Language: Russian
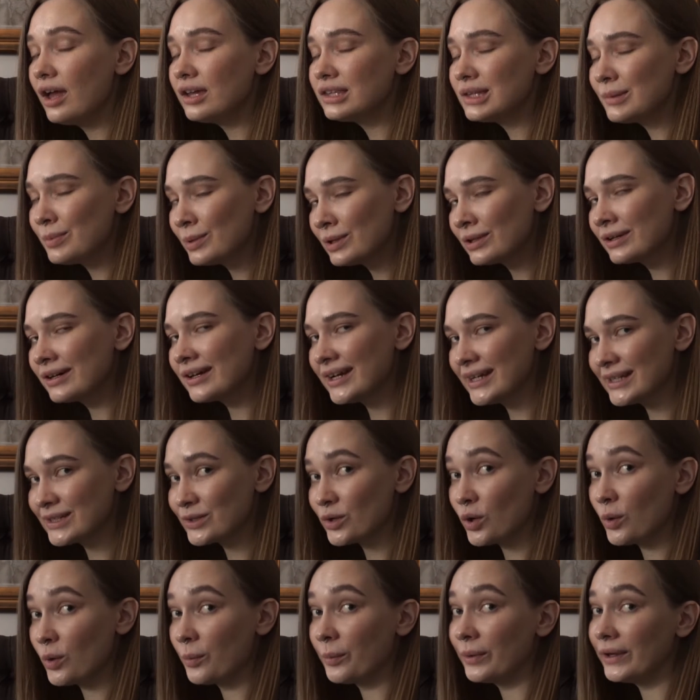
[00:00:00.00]
Это был
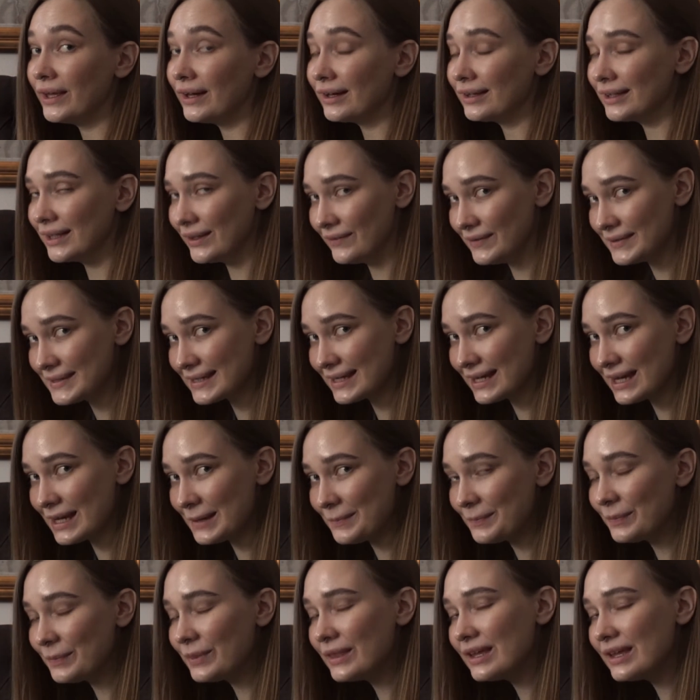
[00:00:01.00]
гороскоп и я, Главицкая.